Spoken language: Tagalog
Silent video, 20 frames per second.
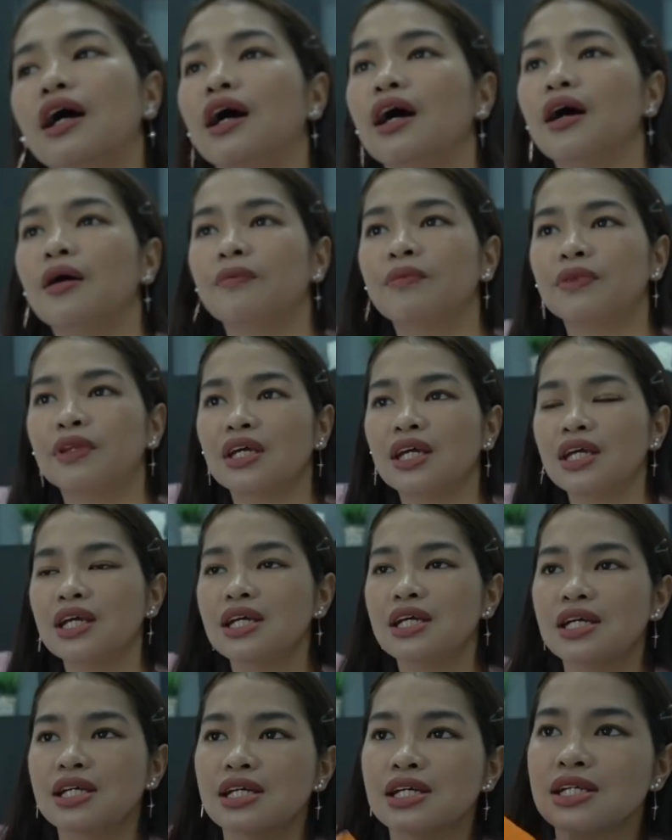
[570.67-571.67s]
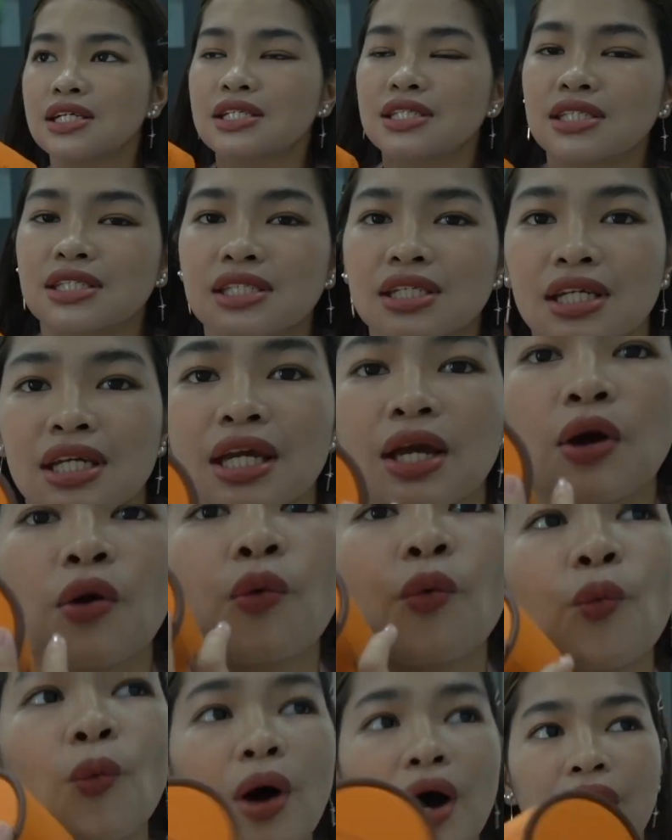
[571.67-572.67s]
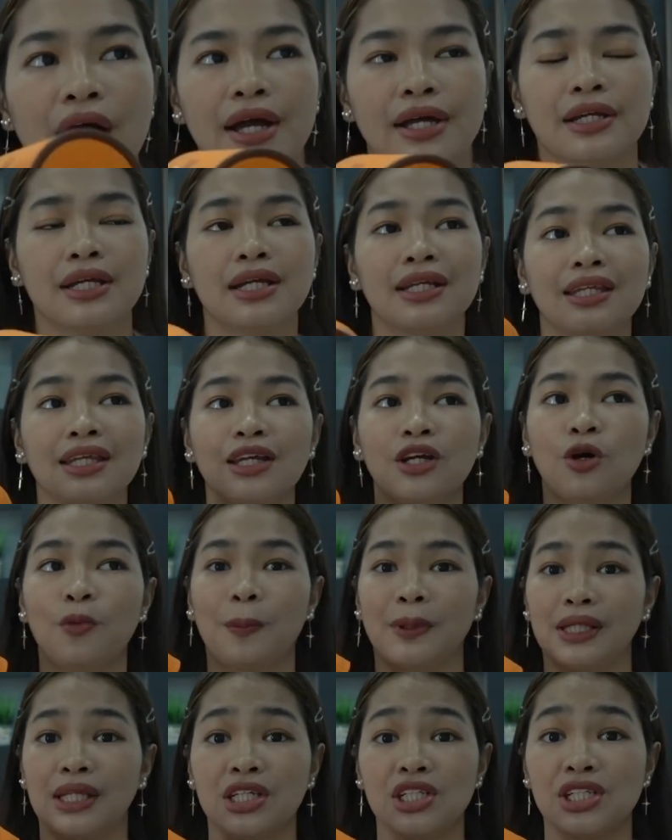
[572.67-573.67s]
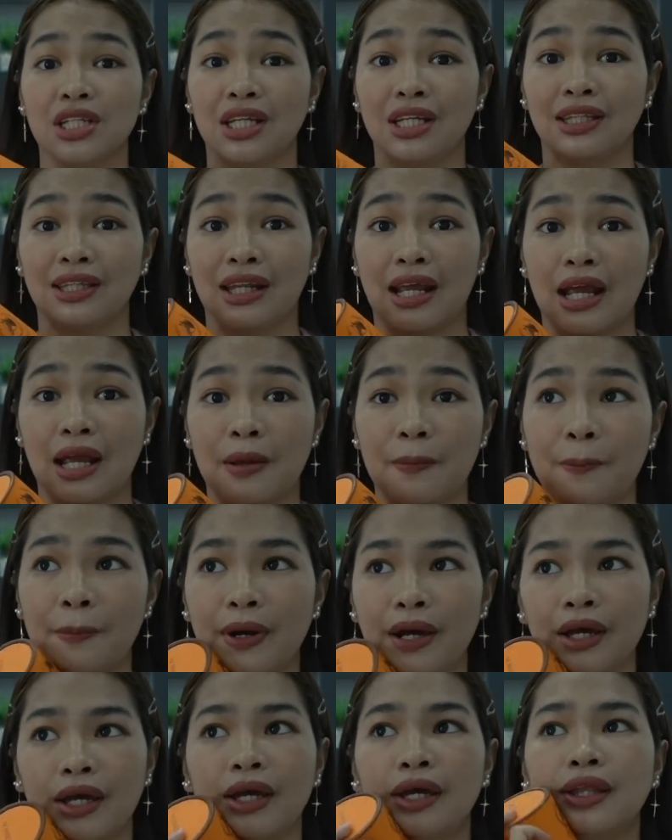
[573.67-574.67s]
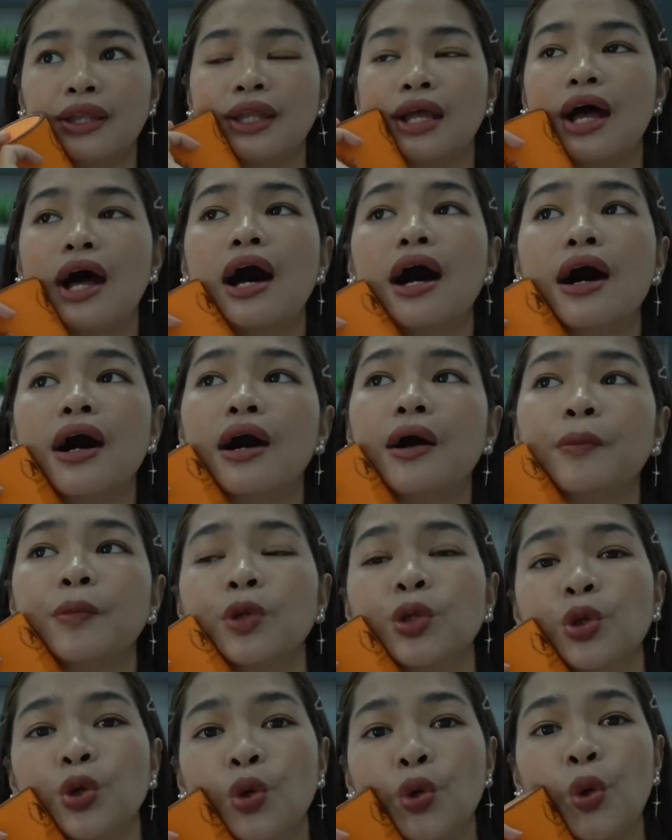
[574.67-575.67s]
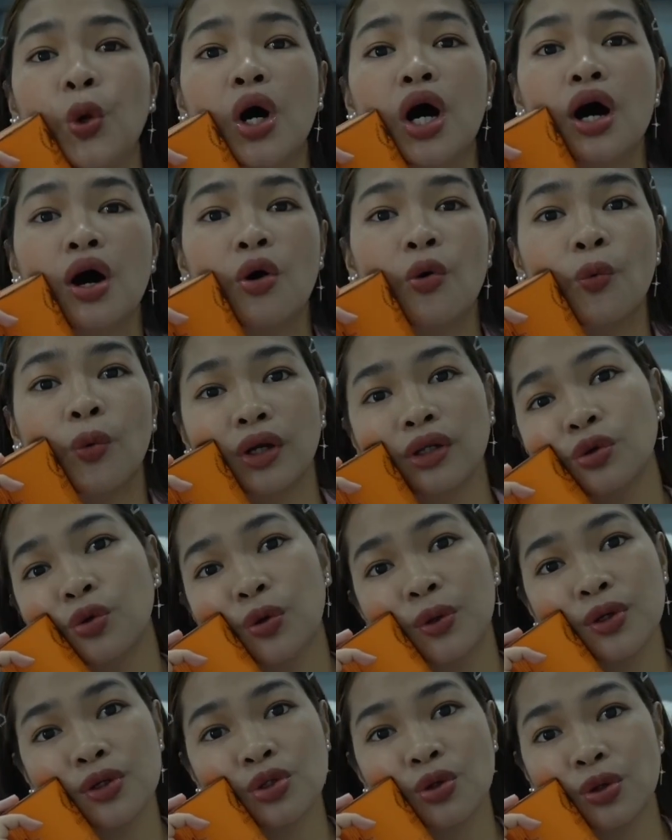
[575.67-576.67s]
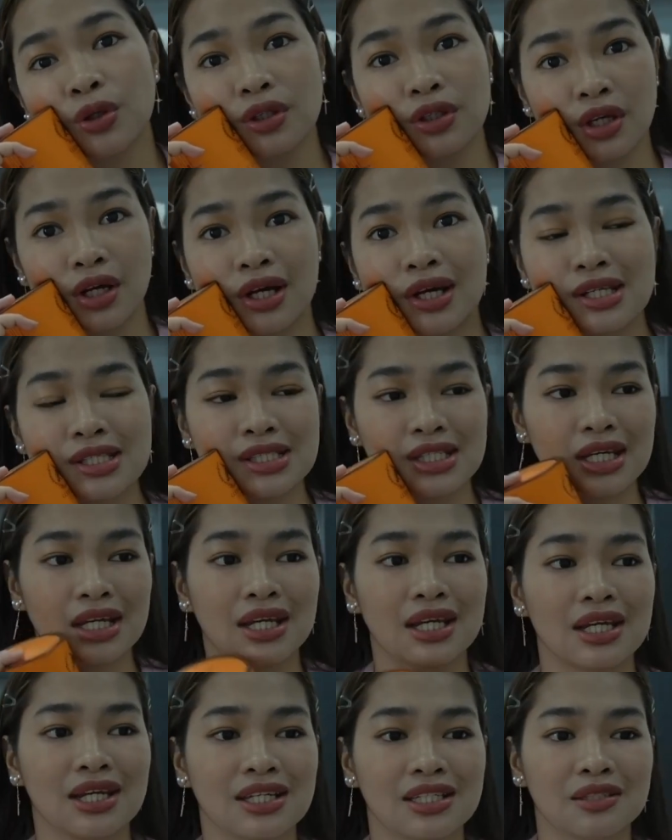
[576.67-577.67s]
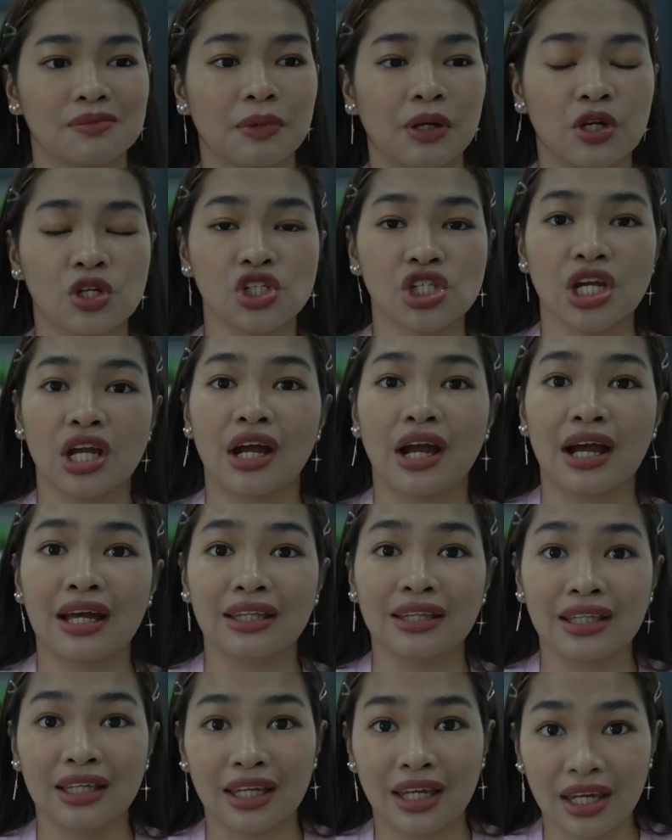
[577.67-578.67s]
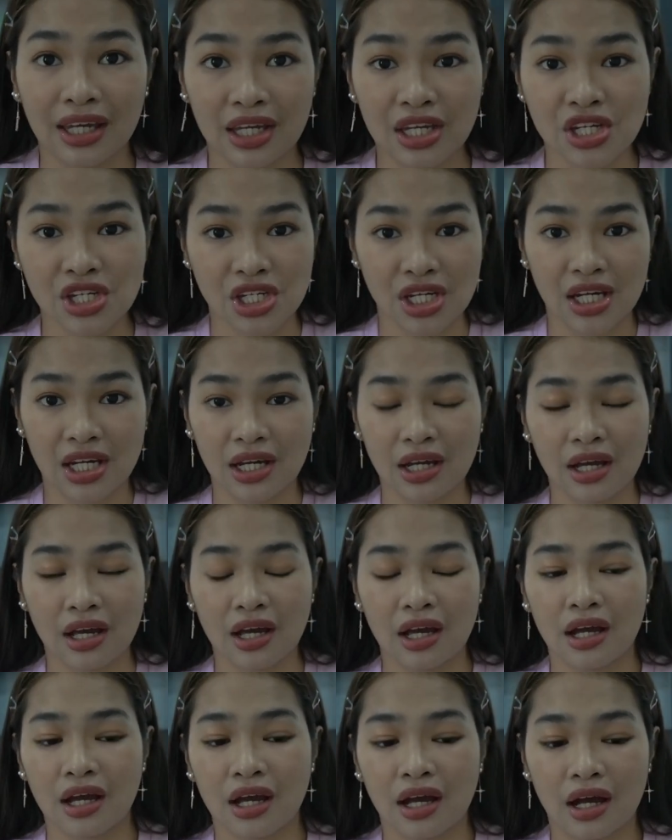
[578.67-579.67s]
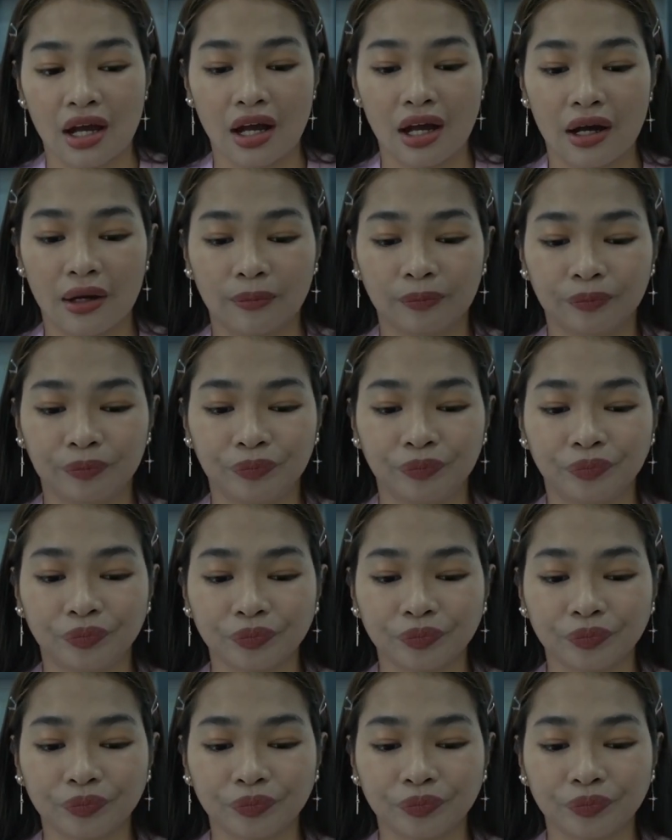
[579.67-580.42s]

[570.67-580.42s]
um, this one, hindi ko pa din siya na-try. But, um, you know, what horse oil does is meron siyang anti-aging um,